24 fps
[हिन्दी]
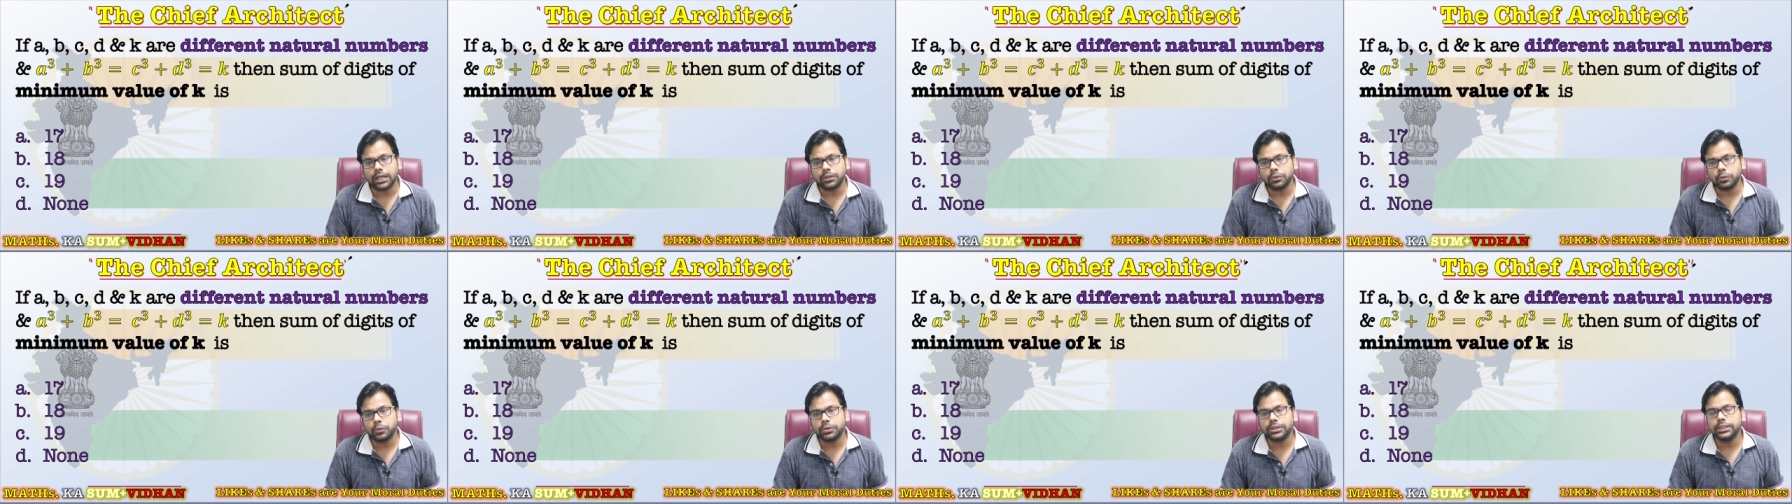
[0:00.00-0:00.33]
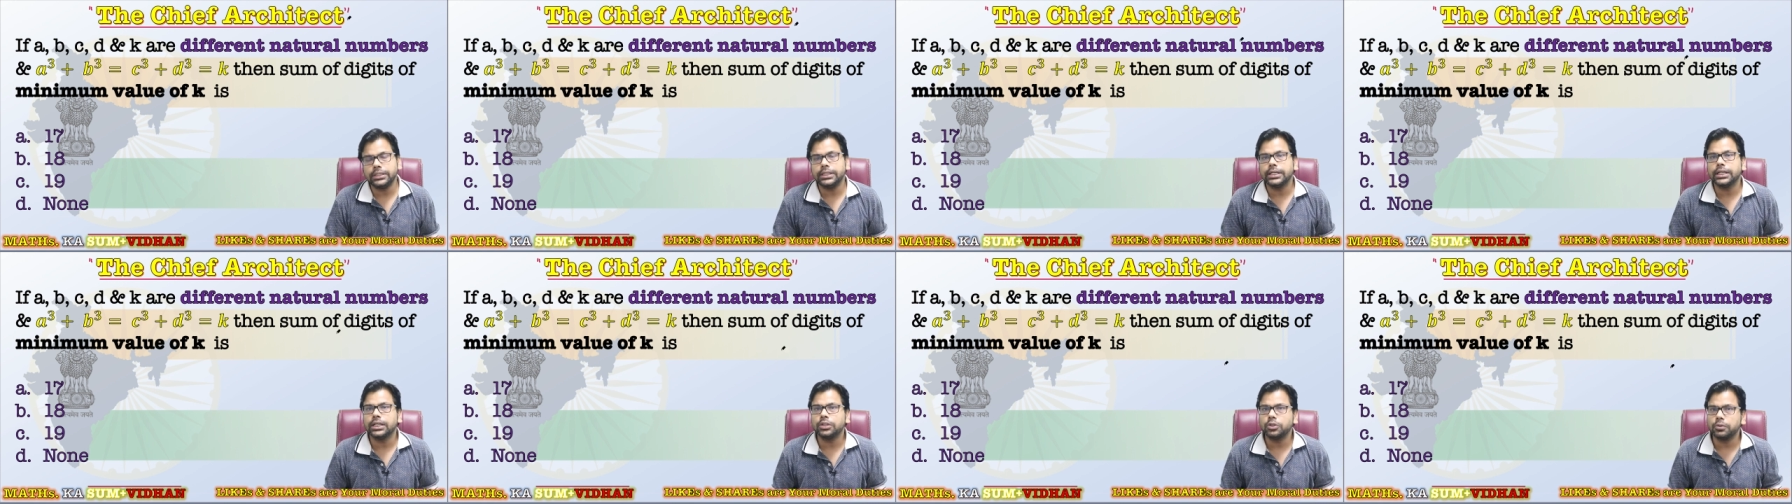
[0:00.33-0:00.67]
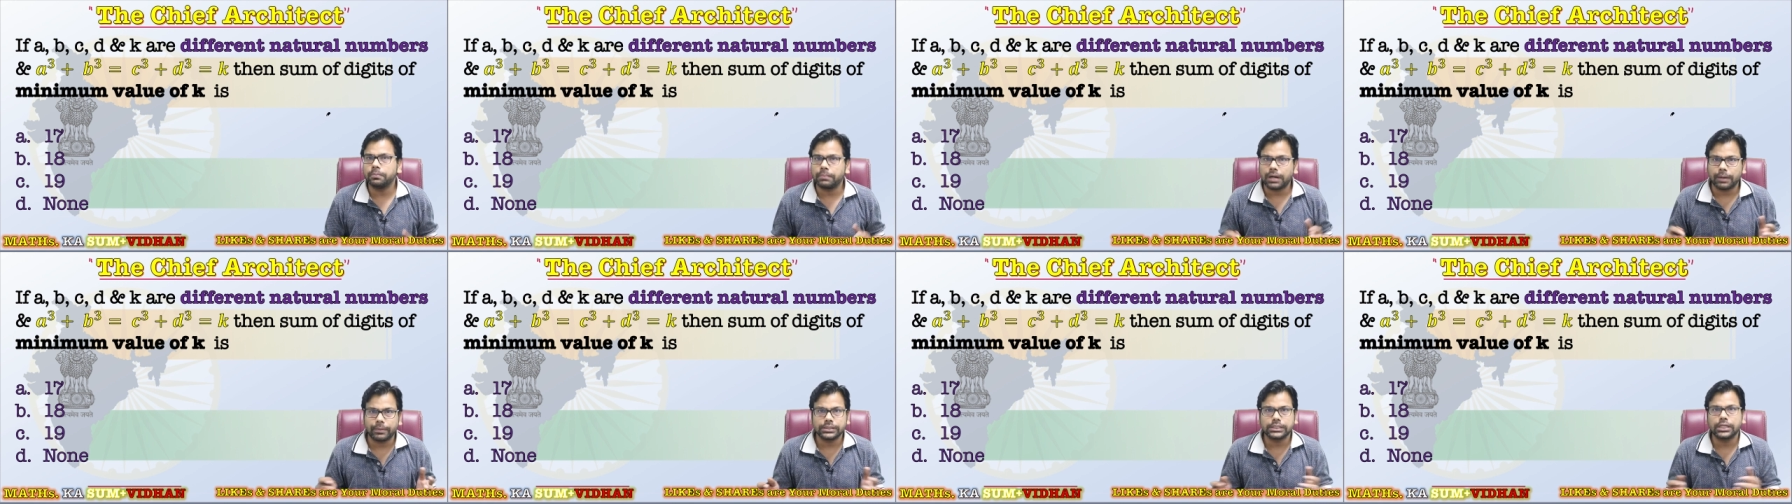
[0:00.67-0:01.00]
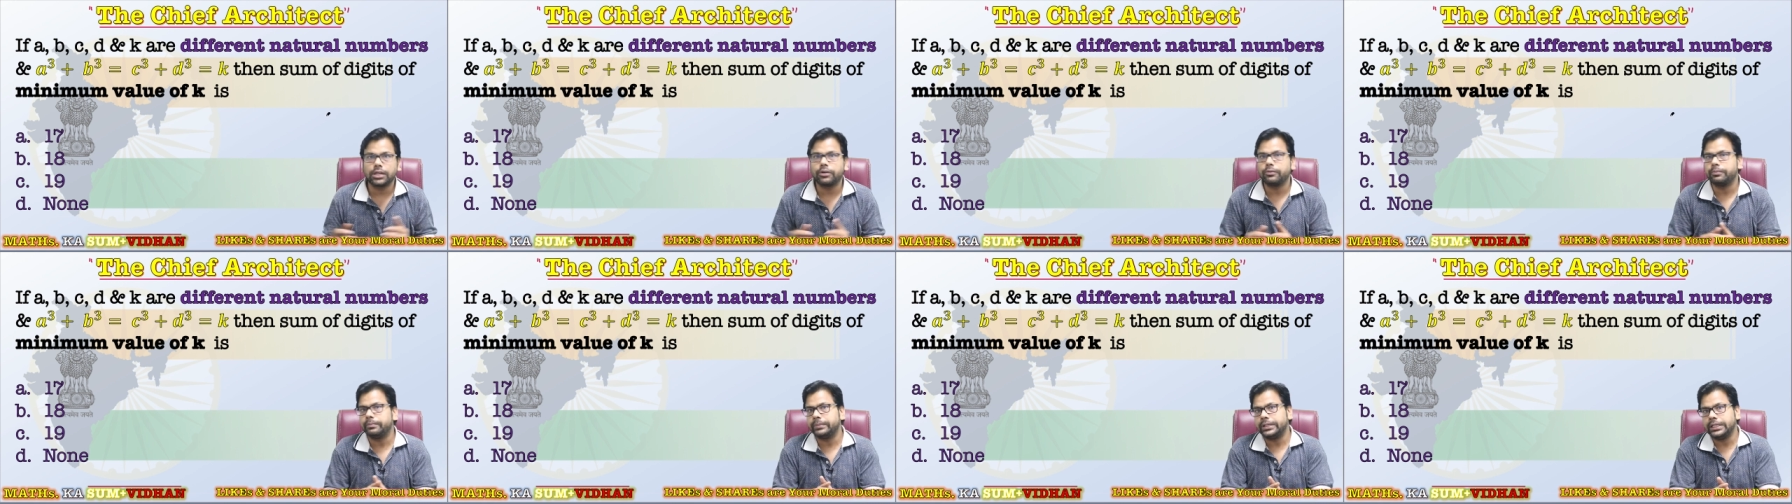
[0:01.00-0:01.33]
बात होती है तो बाबा
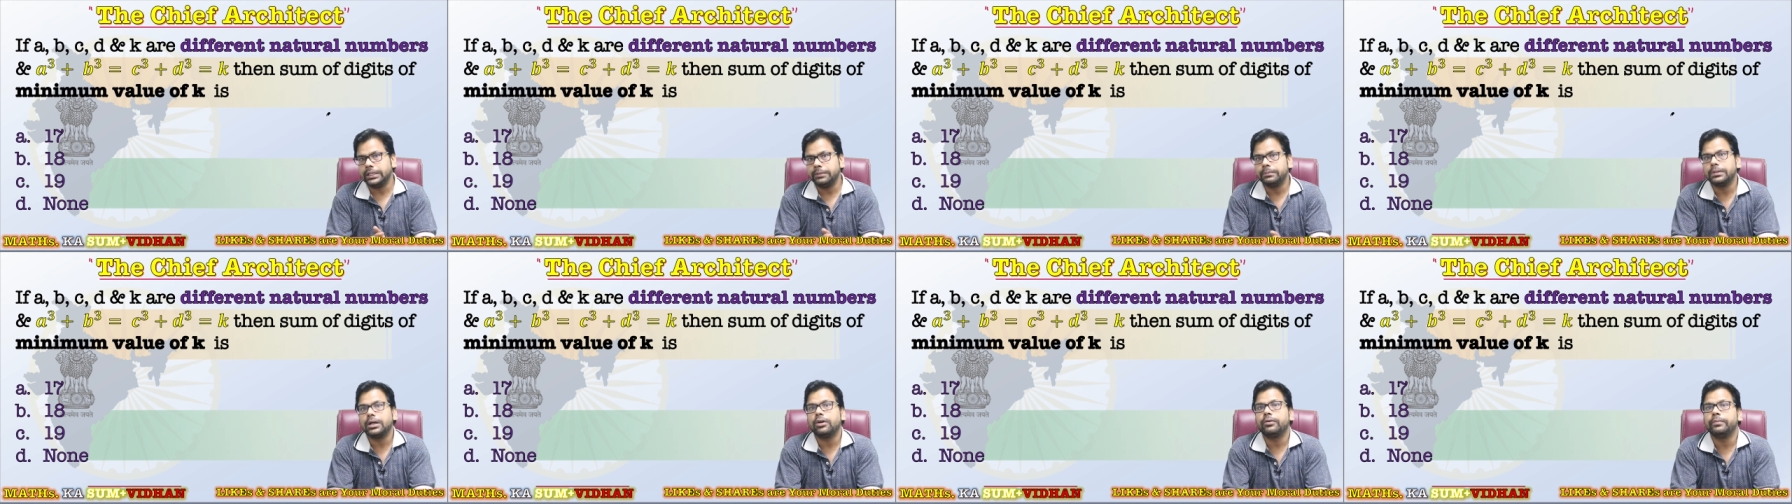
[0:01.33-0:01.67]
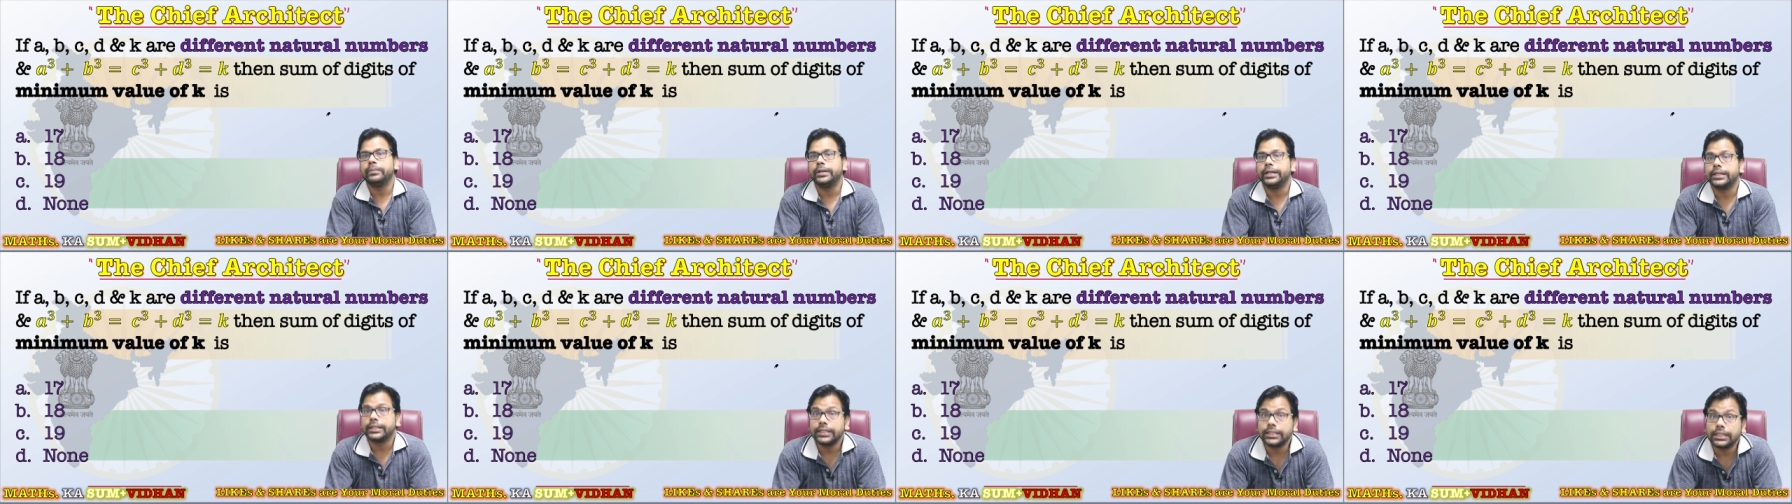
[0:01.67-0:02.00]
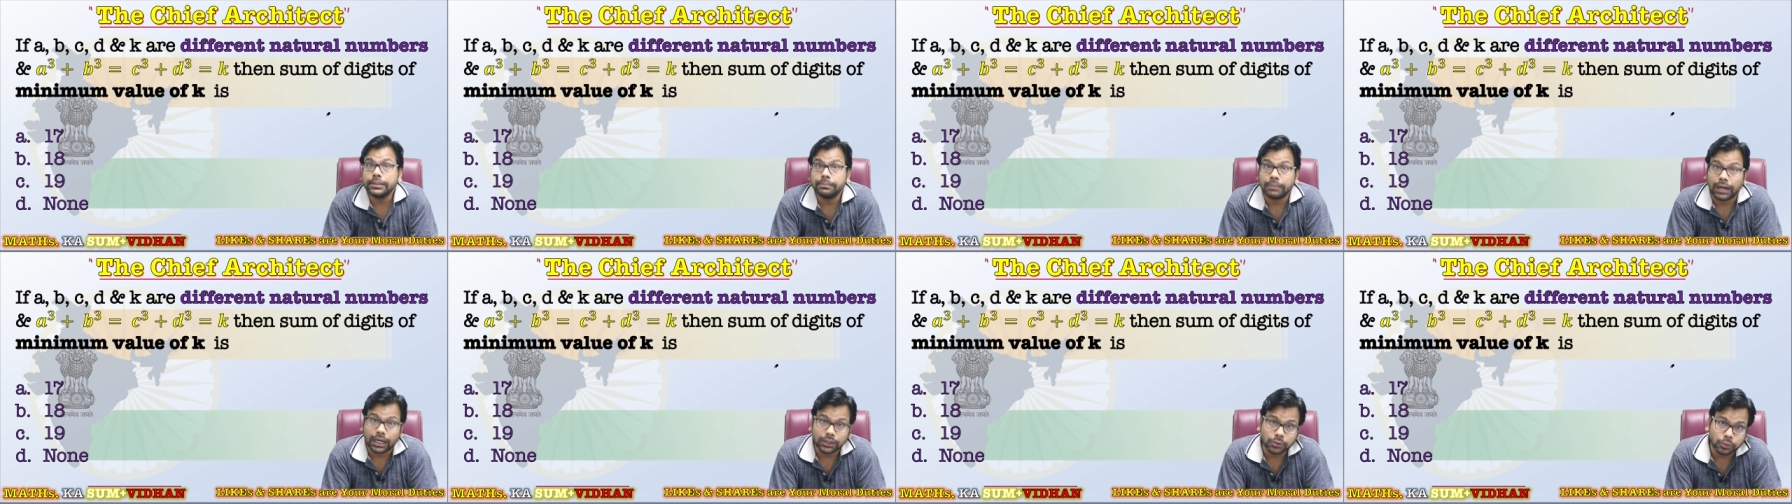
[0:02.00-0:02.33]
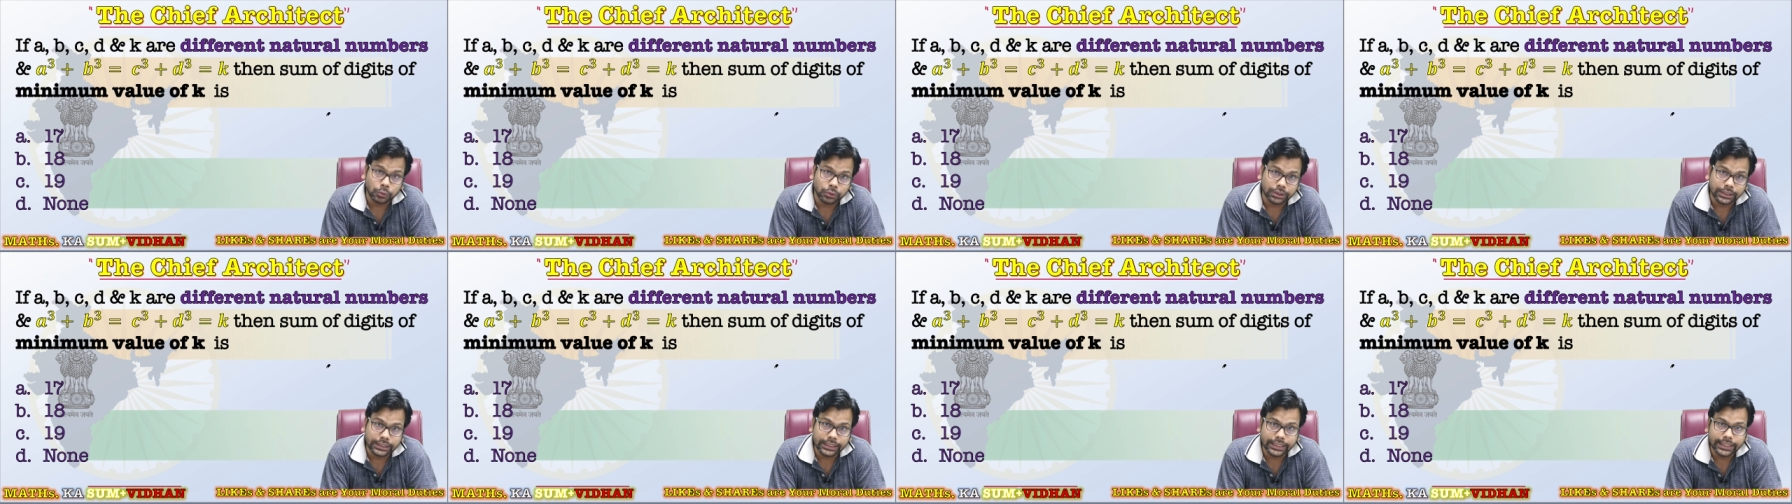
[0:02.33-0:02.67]
साहब भीमराव अम्बेडकर की
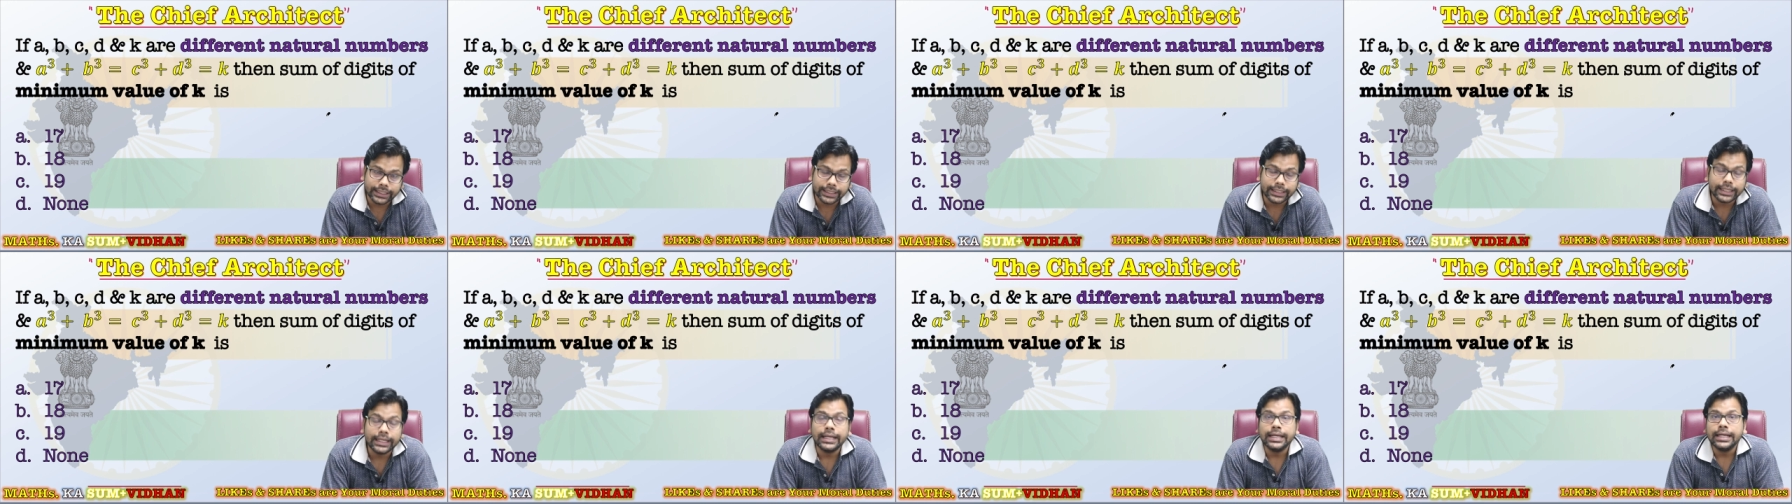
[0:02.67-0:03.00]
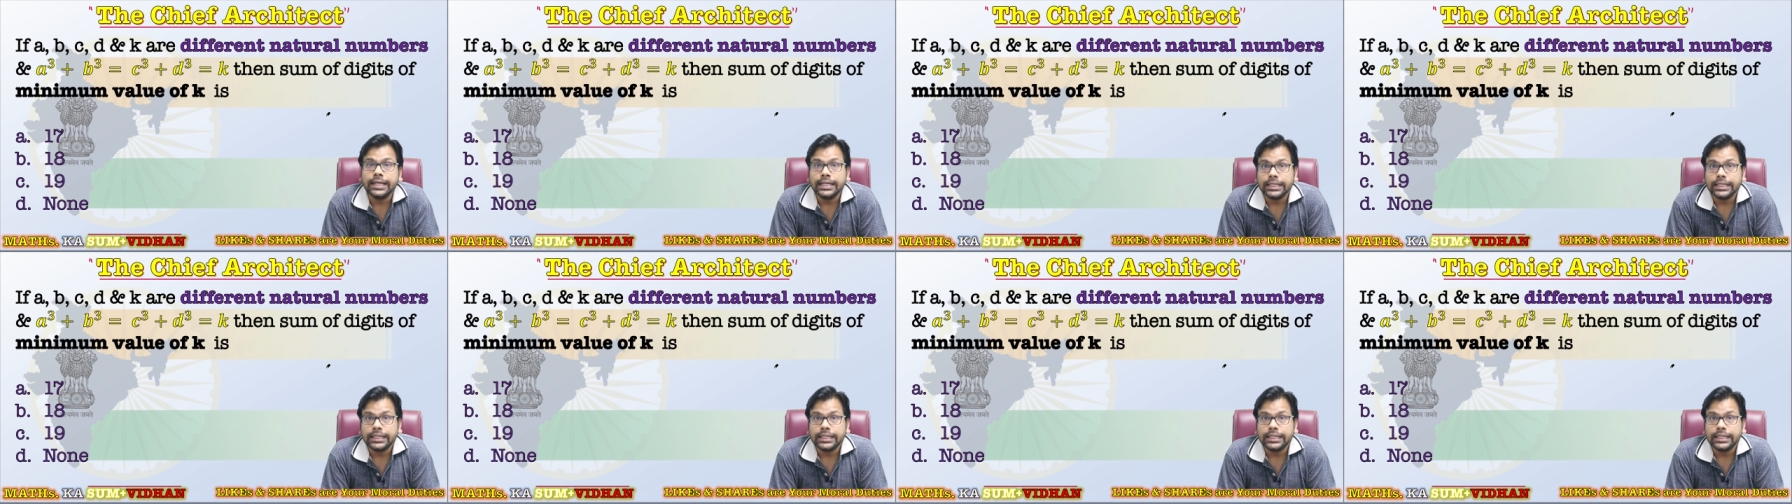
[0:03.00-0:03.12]
बात होती है